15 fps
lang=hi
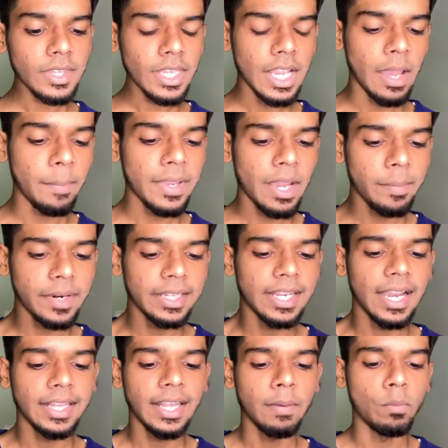हमें यहाँ पर
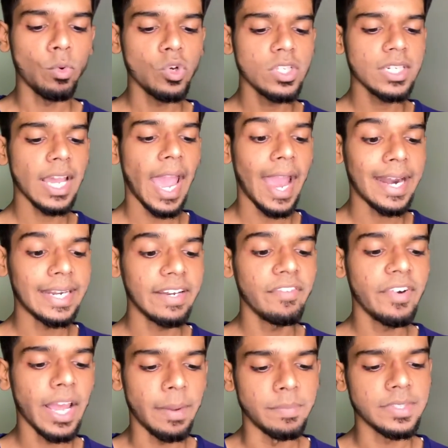दिखाता है मोस्ट
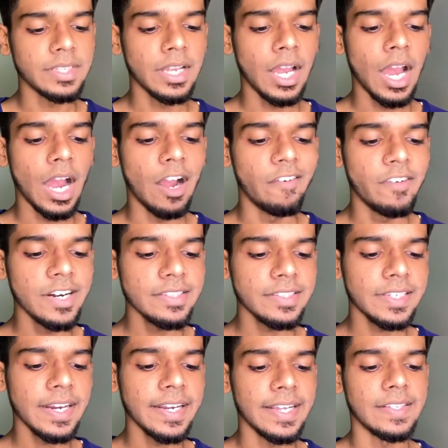एक्टिव टाइम्स आवर्स
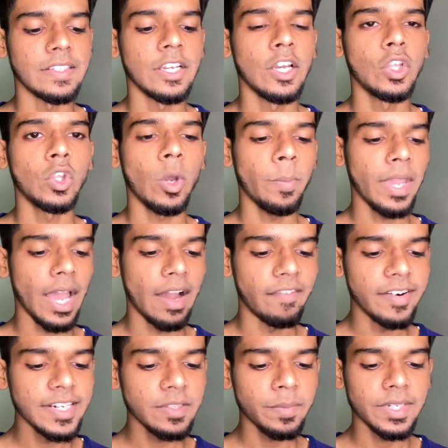या डेज तो हमें
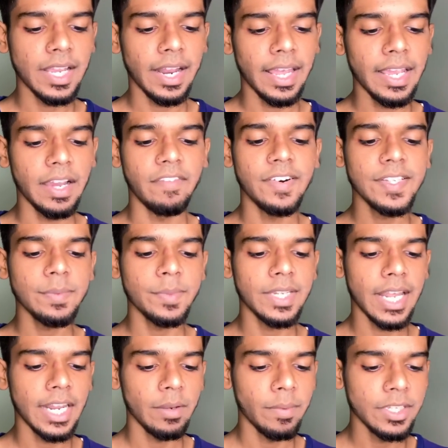आवर्स में जाना है आवर्स में
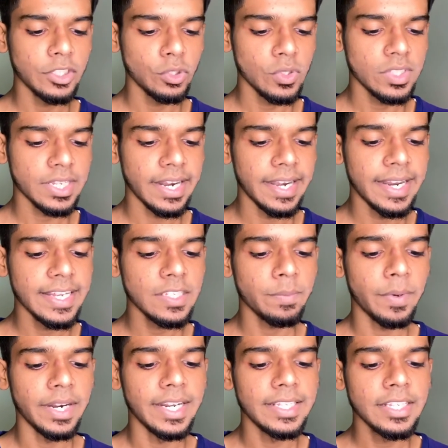जाने के बाद जो संडेज
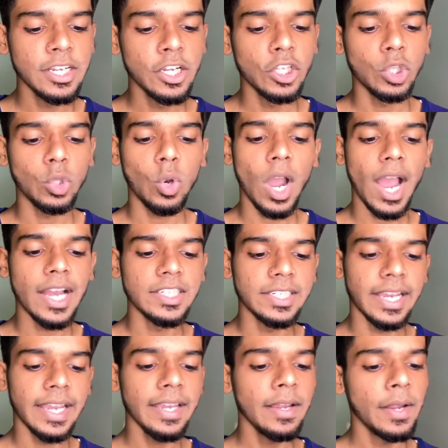मंडेज तो आज
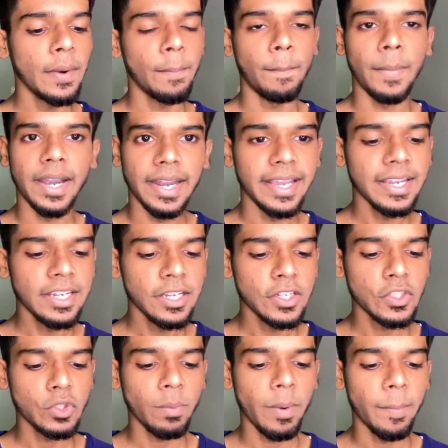है मंडे
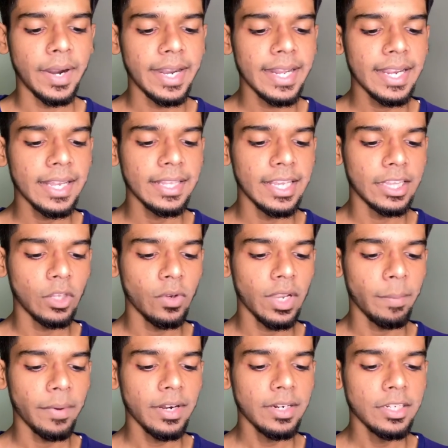सो मैं मंडे का देखता हूँ
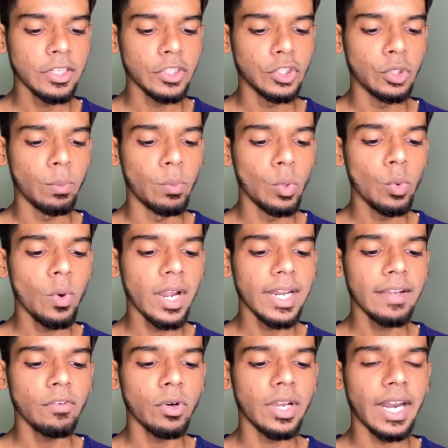यहाँ पर जो ब्लू
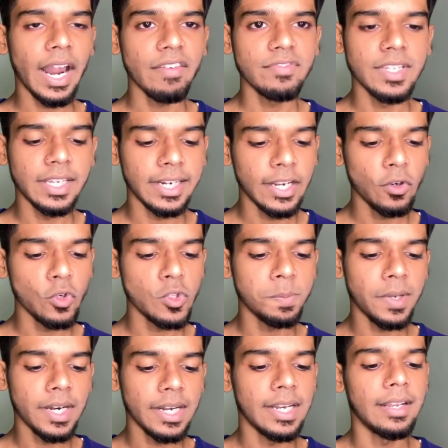वाले वो ग्राफ दिख रहे हैं उस
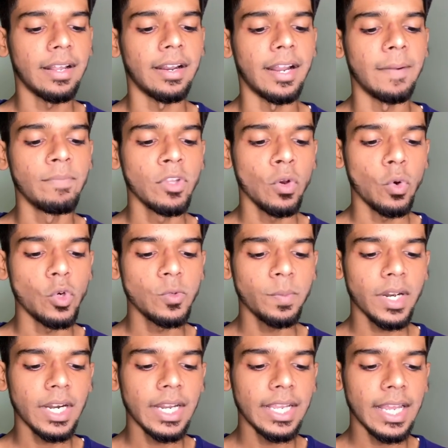पर क्लिक करना है उस
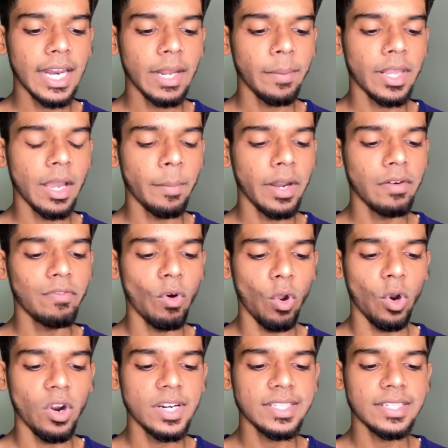पर क्लिक करने के बाद हमारे
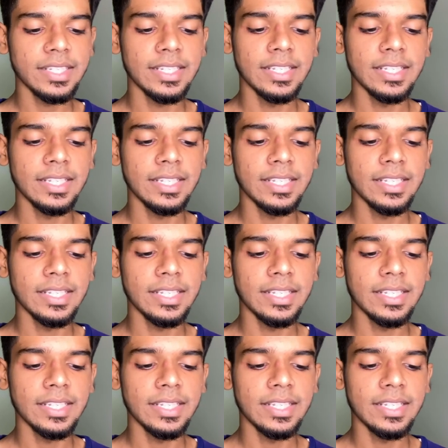फॉलोअर्स